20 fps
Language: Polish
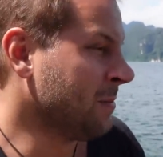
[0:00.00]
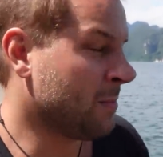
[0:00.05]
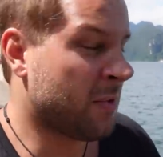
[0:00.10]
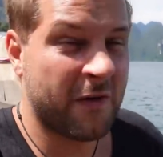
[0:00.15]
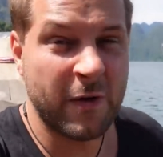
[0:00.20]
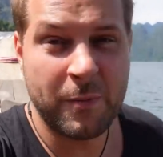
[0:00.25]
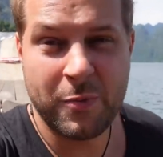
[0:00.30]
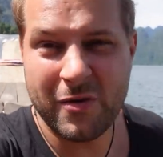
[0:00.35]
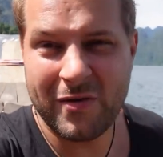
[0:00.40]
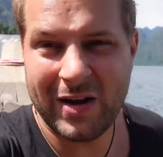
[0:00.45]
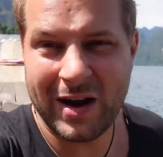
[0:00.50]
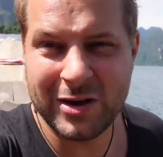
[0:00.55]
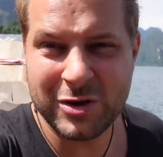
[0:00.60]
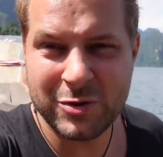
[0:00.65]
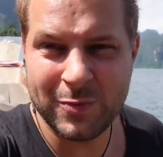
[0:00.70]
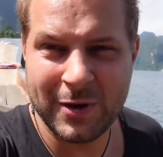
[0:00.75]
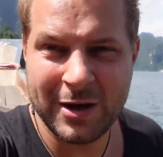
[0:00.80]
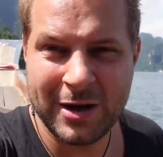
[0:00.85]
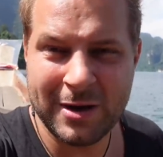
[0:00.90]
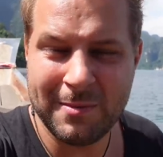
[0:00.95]
Bo
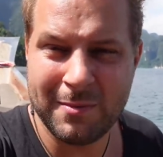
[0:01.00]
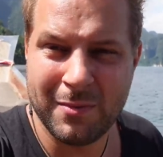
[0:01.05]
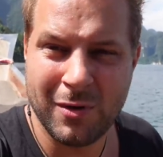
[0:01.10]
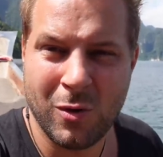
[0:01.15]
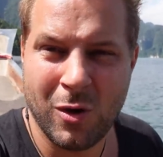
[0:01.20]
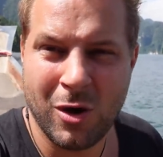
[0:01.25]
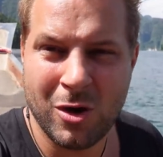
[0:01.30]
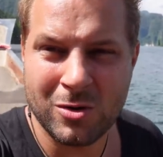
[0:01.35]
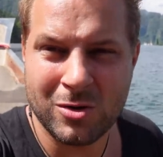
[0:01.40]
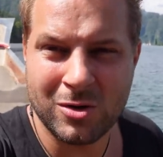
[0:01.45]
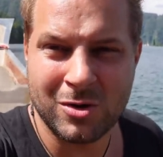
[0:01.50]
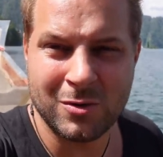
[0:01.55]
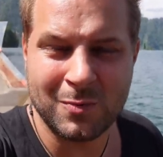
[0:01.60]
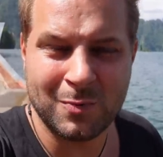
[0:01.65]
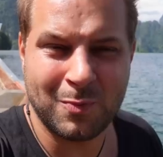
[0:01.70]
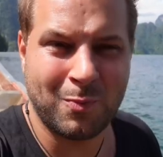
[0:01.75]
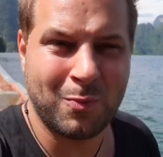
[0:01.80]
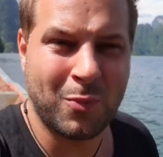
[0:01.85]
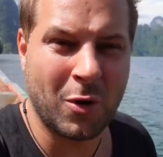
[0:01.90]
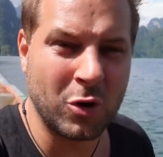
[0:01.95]
wypływaliśmy, było
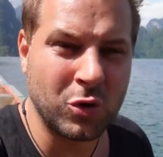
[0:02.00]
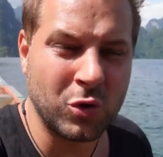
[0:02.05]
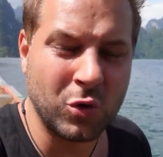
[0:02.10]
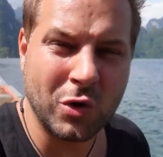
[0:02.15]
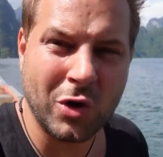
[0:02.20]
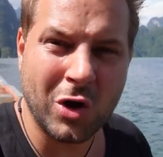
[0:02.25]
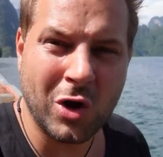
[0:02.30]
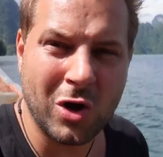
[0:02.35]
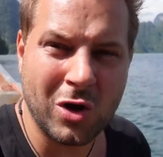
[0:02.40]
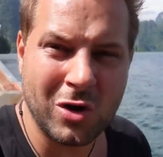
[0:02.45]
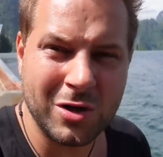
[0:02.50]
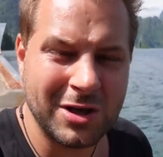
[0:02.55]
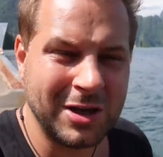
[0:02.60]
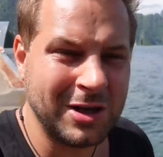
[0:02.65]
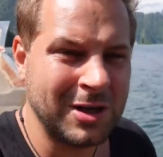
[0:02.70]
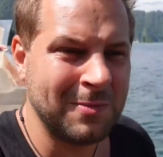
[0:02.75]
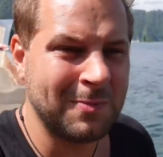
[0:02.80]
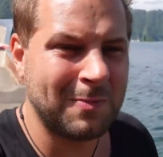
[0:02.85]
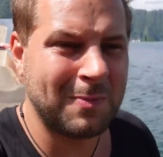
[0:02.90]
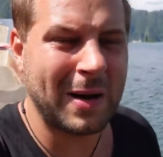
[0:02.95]
ponuro
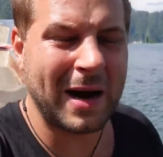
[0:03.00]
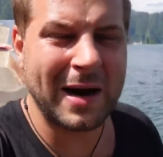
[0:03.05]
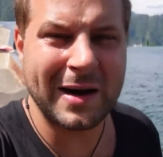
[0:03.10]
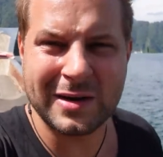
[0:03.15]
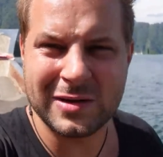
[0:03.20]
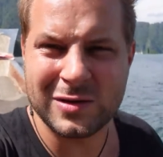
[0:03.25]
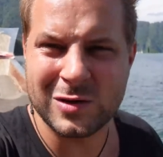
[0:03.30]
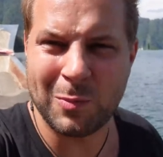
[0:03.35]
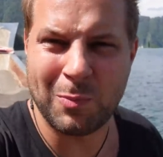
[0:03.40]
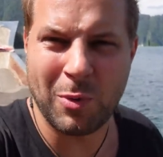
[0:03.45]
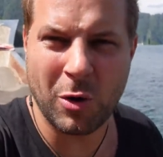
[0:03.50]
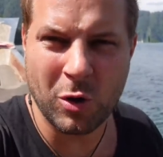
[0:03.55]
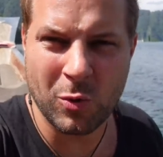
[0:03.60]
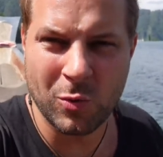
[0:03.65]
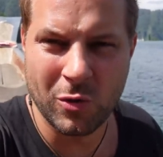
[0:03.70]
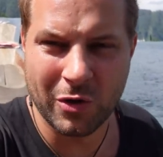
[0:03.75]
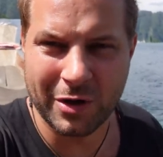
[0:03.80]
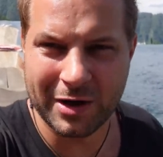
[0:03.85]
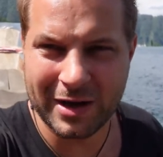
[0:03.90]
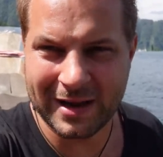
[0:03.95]
i bardzo
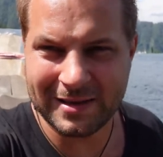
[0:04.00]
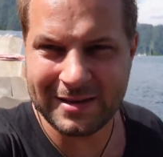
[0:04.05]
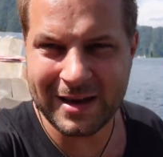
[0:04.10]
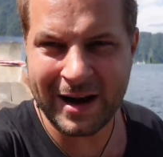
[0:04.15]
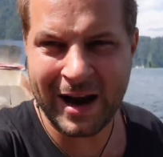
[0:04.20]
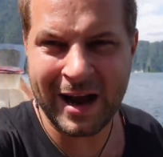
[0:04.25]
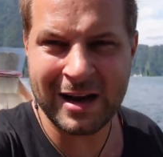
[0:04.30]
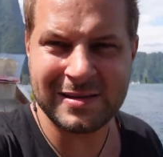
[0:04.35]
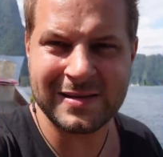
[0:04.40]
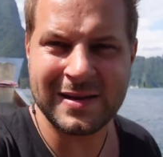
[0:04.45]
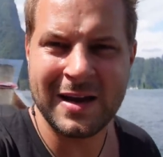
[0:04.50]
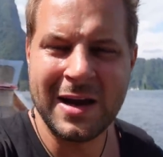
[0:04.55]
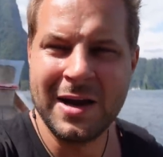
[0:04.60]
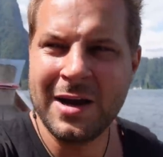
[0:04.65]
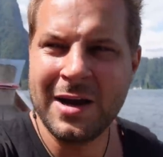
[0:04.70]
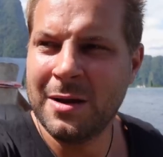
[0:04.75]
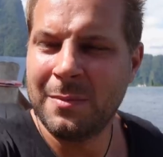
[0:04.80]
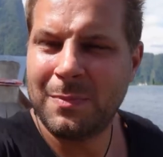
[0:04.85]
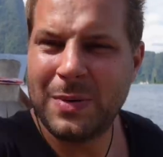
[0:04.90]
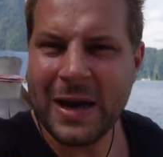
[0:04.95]
pochmurnie. Teraz
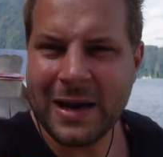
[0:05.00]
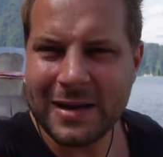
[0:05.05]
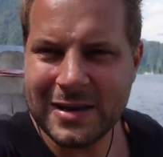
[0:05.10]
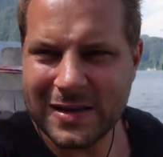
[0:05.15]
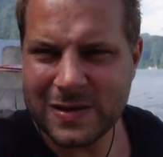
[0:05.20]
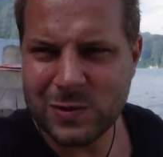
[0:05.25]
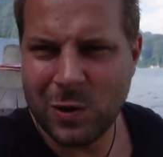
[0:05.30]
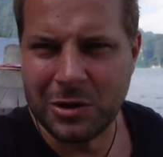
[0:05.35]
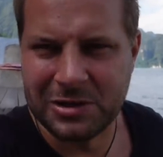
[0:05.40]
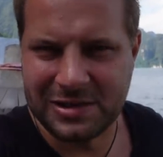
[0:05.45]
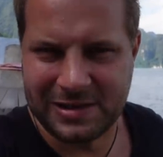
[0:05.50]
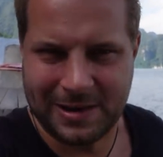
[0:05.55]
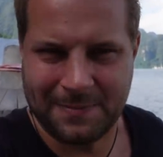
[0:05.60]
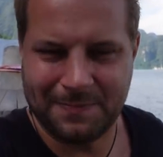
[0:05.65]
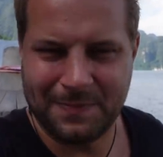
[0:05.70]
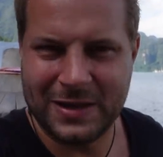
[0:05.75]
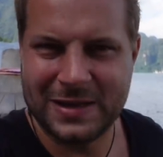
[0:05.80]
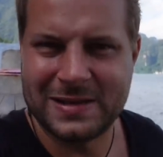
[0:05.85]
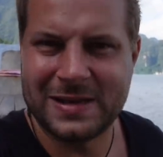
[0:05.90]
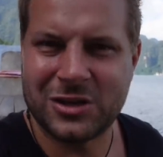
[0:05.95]
piękne słońce
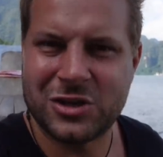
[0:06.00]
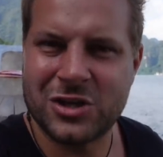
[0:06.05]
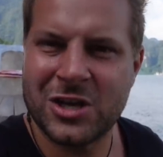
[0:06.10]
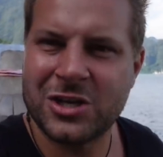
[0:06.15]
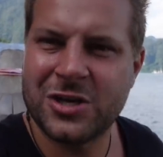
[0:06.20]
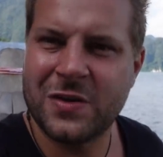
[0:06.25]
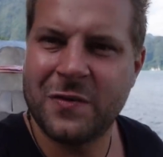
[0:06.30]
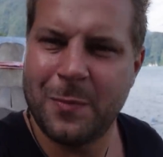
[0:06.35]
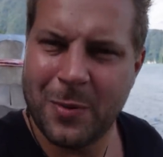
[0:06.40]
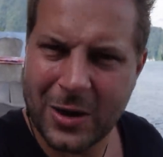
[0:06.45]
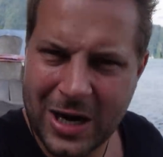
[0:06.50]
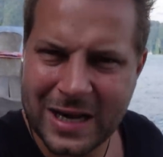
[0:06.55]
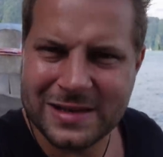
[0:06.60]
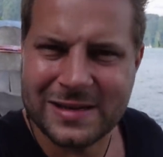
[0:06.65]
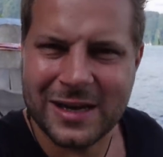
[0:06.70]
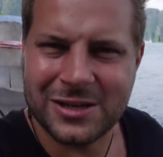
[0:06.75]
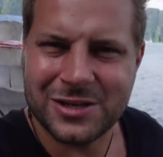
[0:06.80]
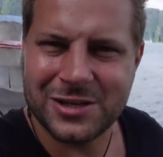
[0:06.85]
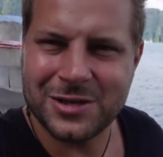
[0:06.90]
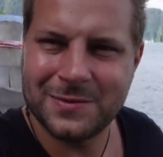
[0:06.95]
i zaczyna się
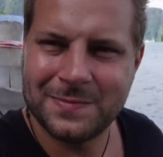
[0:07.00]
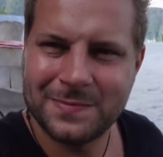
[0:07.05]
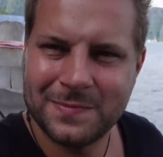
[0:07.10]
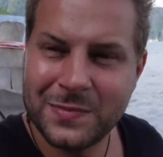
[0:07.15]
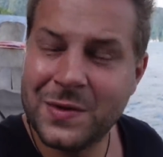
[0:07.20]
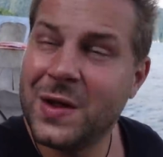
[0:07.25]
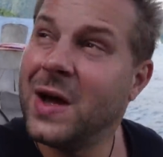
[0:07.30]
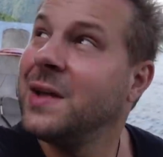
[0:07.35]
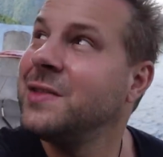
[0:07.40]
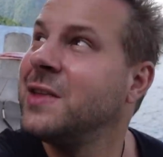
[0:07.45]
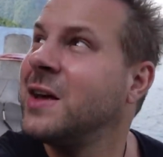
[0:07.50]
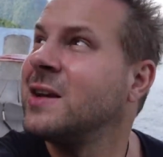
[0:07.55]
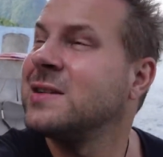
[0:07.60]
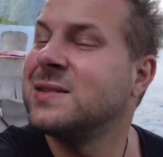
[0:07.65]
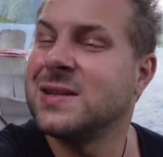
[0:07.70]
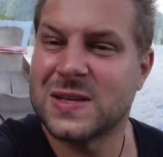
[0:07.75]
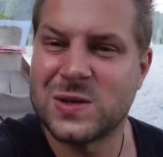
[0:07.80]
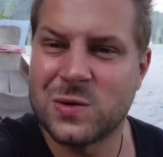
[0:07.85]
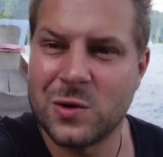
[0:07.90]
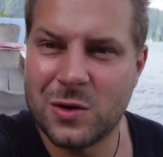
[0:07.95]
wypogadać no a teraz
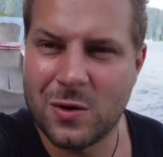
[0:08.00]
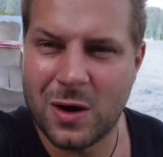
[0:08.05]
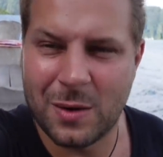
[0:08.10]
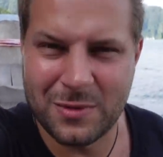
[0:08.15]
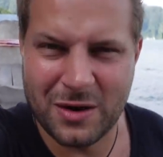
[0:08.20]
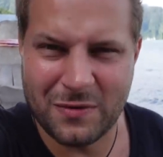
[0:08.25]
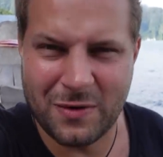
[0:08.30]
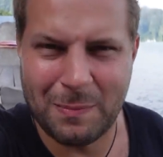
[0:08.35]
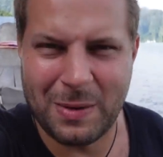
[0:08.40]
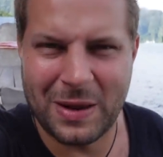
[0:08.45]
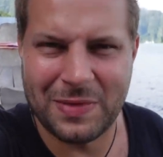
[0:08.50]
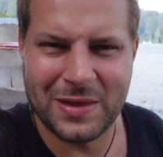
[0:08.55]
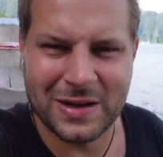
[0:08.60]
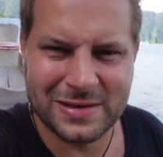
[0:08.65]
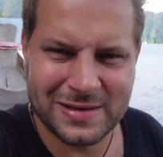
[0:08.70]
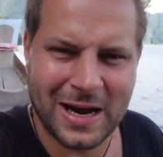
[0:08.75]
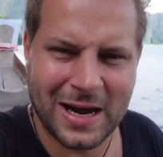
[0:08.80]
zasłoniła mnie wapienna